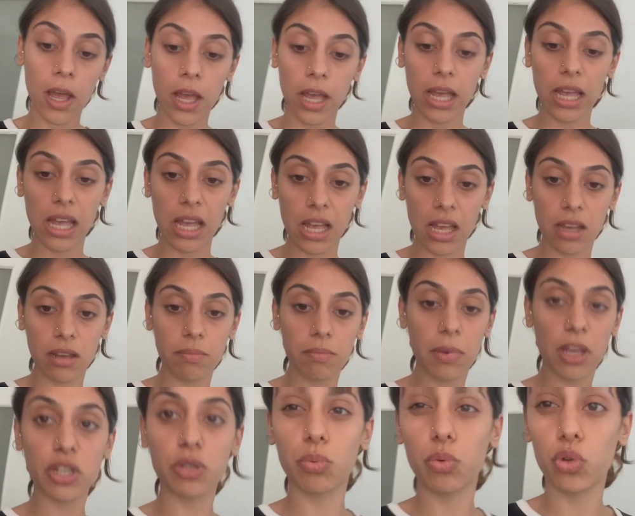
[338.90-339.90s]
E,
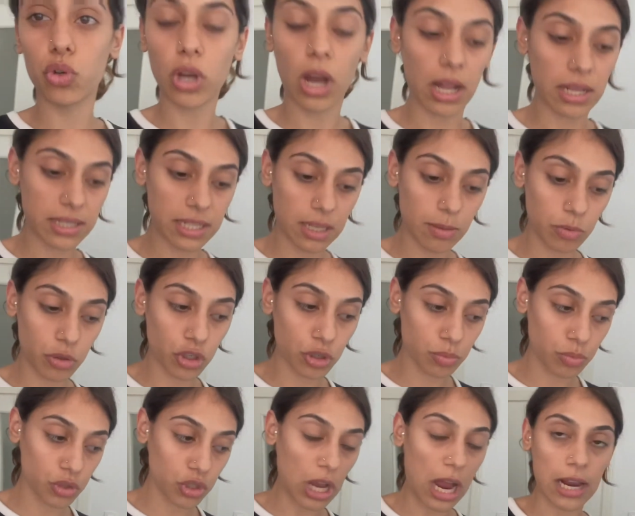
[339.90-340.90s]
5.30-6 gibi
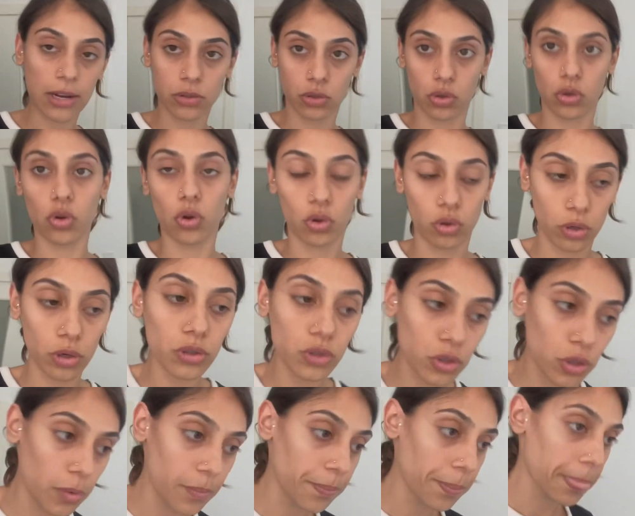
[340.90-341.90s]
çıkmış her türlü
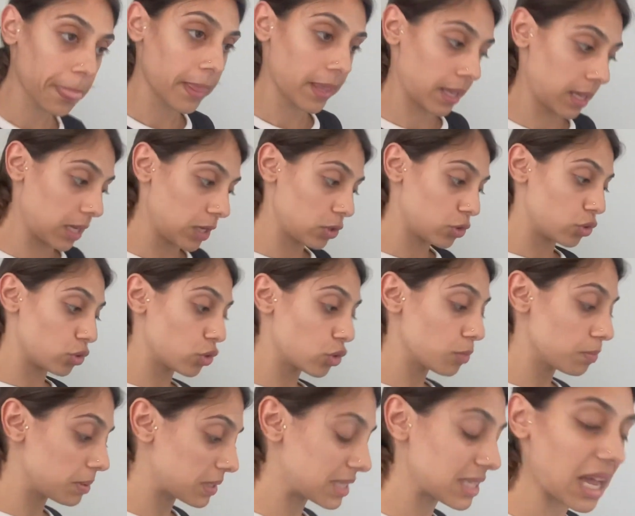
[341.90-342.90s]
oluruz.
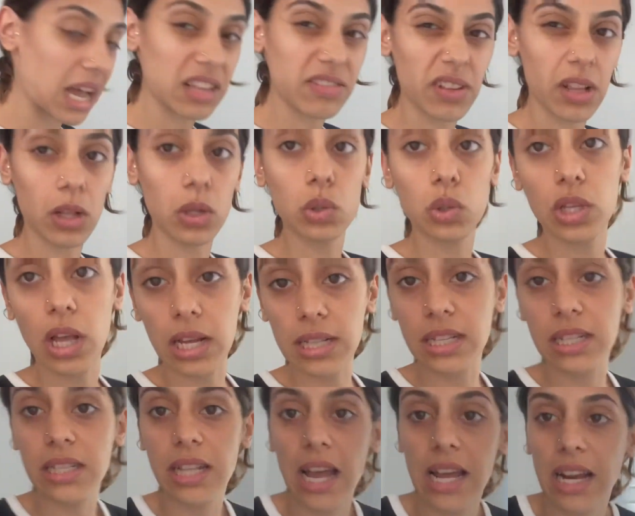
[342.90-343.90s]
Çünkü bir saat falan
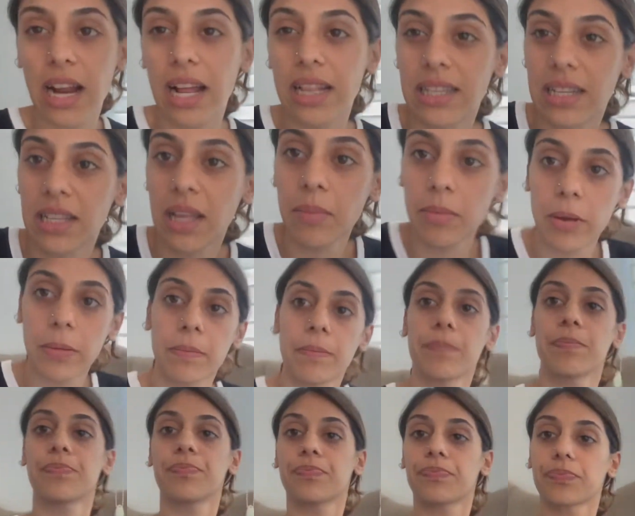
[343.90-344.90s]
uzaklıkta herhalde değil mi?
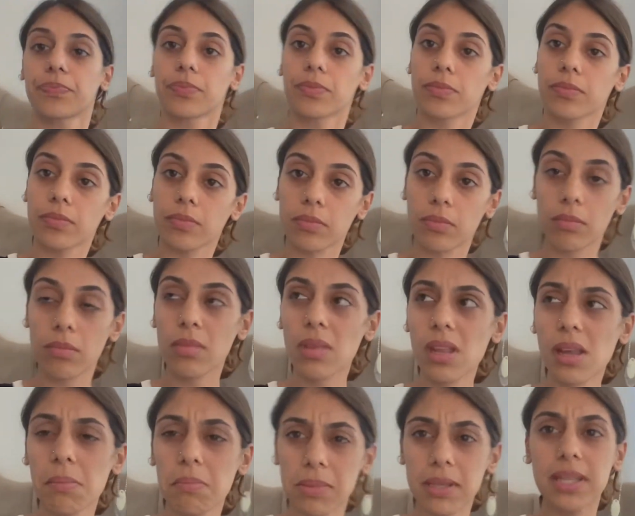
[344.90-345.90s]
Evet.
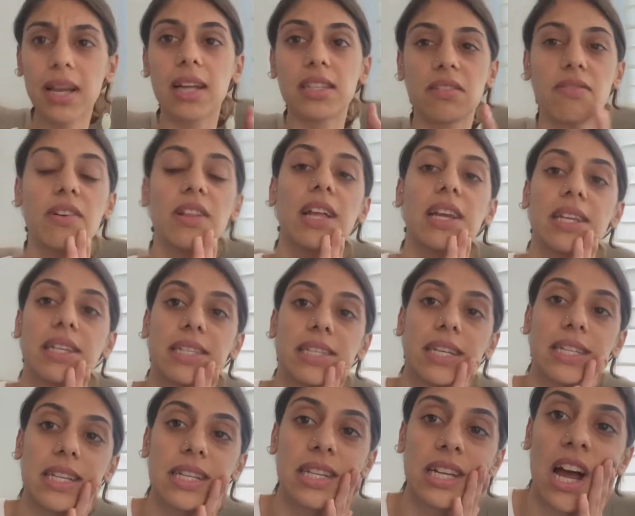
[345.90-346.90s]
Bir saati falan
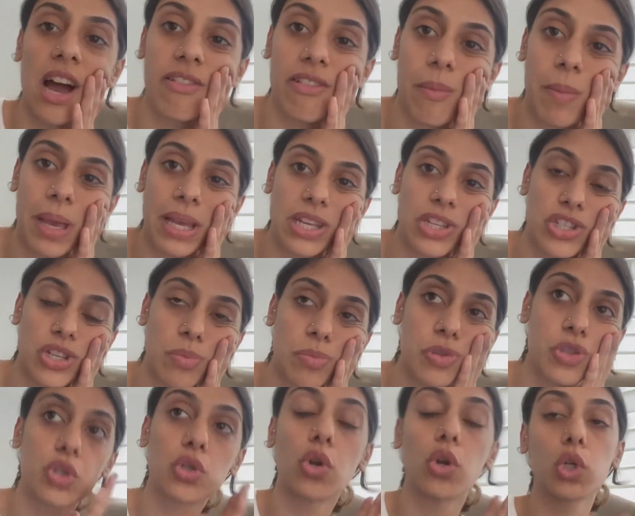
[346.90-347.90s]
gitsek zaten. AVM'ye
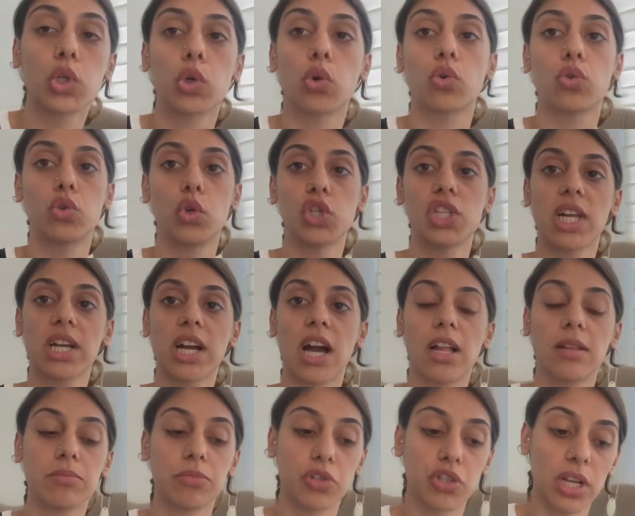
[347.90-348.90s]
gideceğimiz için öyle çok güneşte
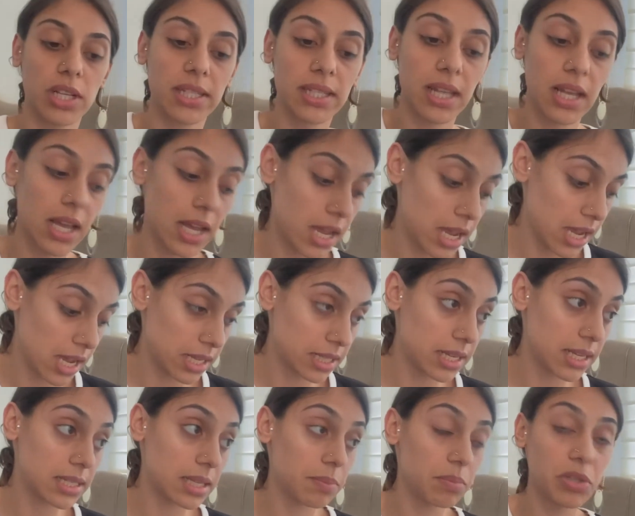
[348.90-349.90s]
kalmayacağız.
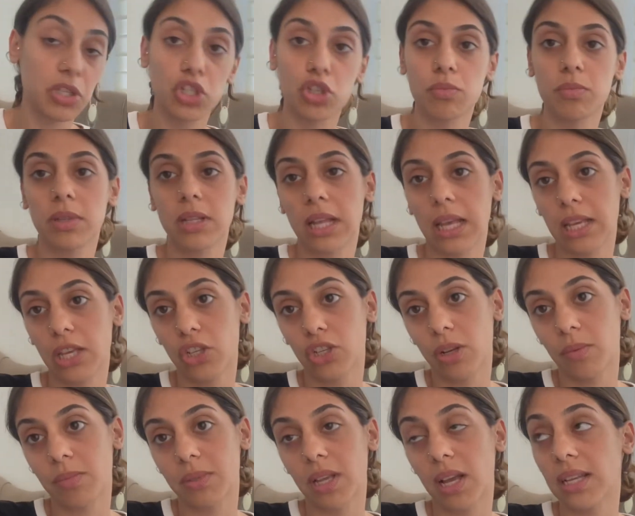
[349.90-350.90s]
Neyse biz şimdi ne
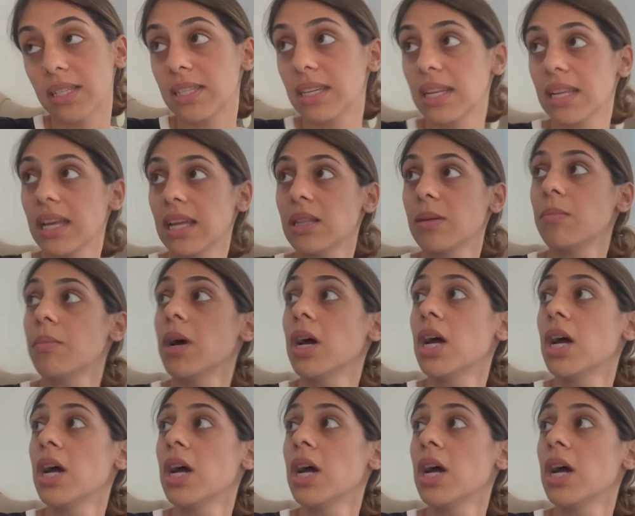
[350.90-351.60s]
giyeceğimizi hazırlayalım.